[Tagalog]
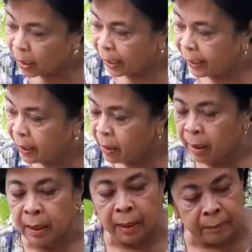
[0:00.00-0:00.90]
sa kulay,
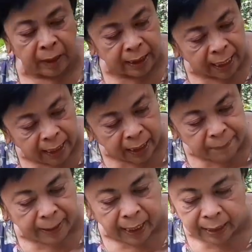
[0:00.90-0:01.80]

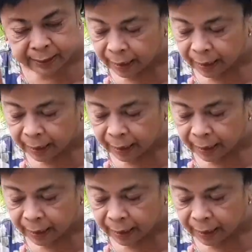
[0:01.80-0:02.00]
nagkakaiba